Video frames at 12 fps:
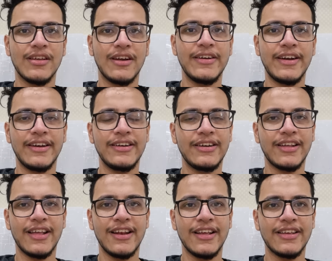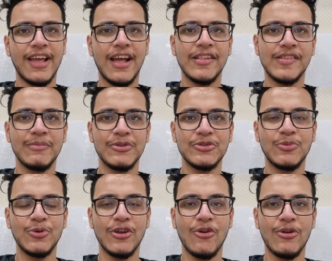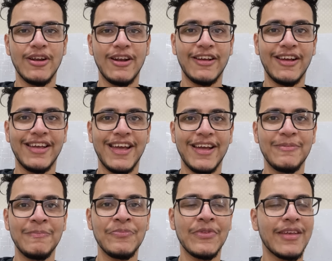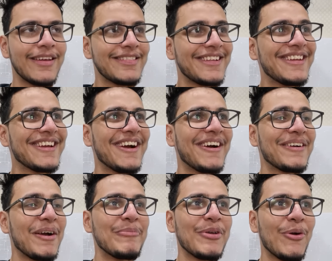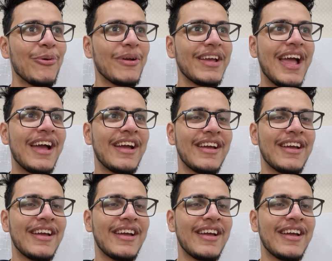कंटेंट के लिए क्या ऐसी मजबूरी होने लग गई है इतनी क्या कमी हो गई है